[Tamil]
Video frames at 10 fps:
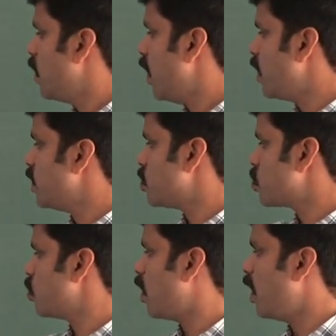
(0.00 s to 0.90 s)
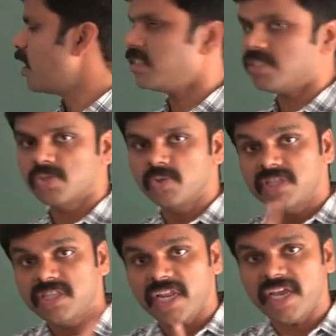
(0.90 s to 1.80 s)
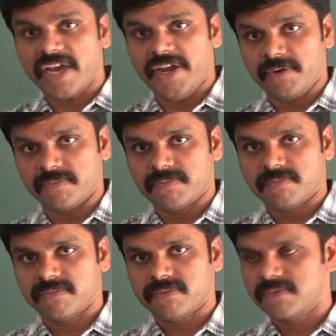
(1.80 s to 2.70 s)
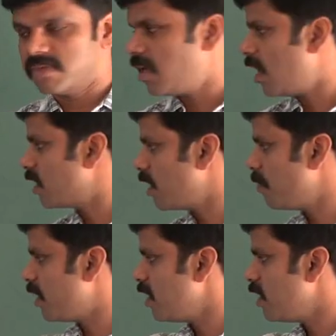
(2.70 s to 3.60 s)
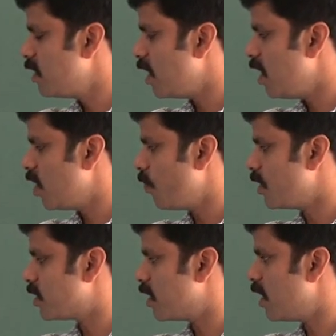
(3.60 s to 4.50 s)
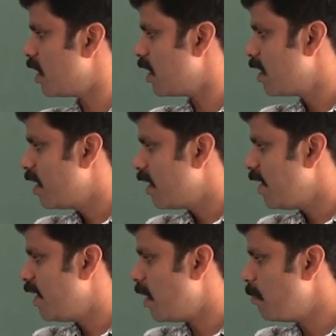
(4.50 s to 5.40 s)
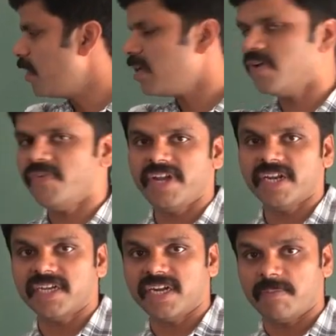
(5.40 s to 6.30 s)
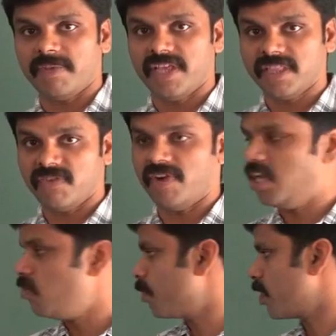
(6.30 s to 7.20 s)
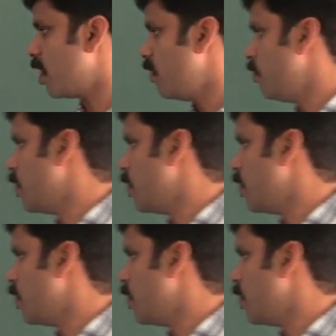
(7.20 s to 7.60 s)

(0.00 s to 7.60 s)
எல்ஹெச்எஸும் ஆர்ஹெச்எஸும் த்ரீ ஆகிடும் அதே மாதிரி இந்த ஈக்குவேஷனில் எம் இருக்க வேண்டிய இடத்துல நம்ம எந்த வேல்யூ போட்டால் ஐ வில்